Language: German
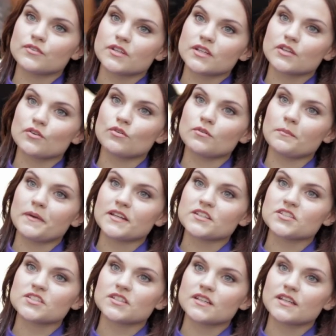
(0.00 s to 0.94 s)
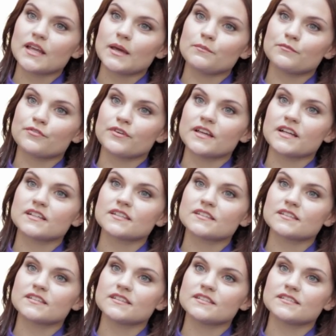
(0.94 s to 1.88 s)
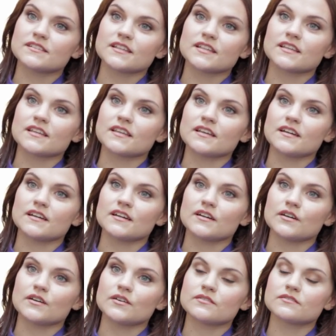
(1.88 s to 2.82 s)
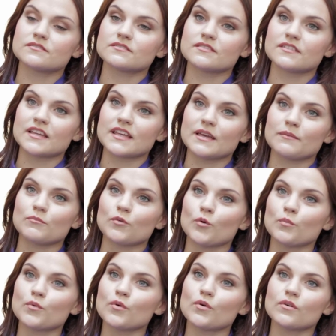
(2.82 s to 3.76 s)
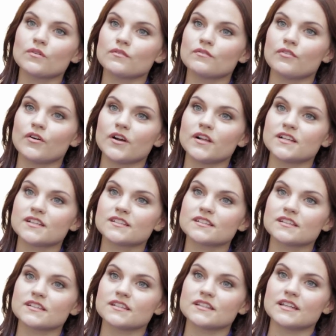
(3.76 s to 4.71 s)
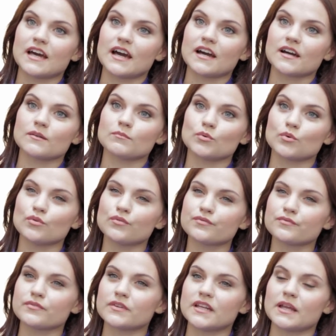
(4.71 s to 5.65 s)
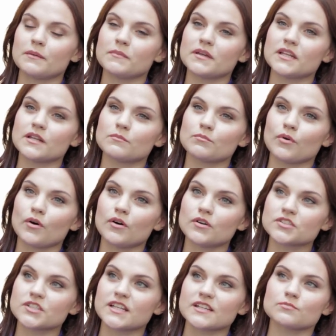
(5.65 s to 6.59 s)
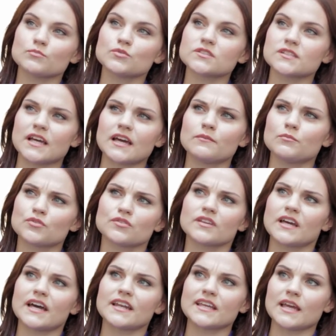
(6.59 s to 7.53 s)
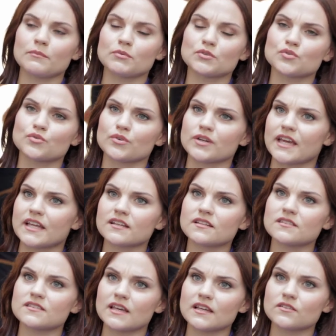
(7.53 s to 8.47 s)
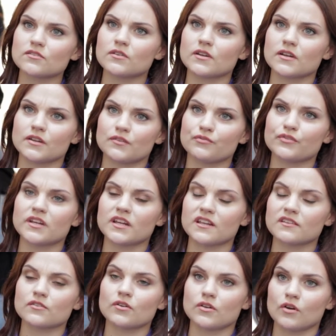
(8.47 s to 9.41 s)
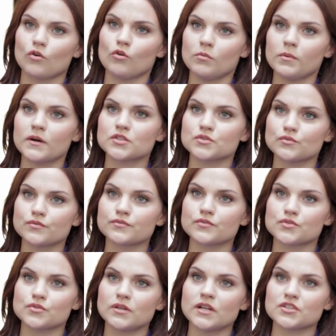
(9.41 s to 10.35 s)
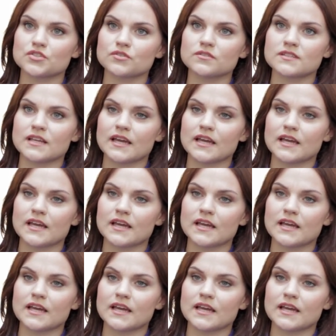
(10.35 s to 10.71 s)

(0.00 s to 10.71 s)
würde ich jungen Menschen empfehlen, die sich äh, eben umgucken wollen nach Berufen in der Medienbranche. Das muss, müssen gar nicht Abiturienten sein, sondern ich finde, das können auch Oberstufenschüler schon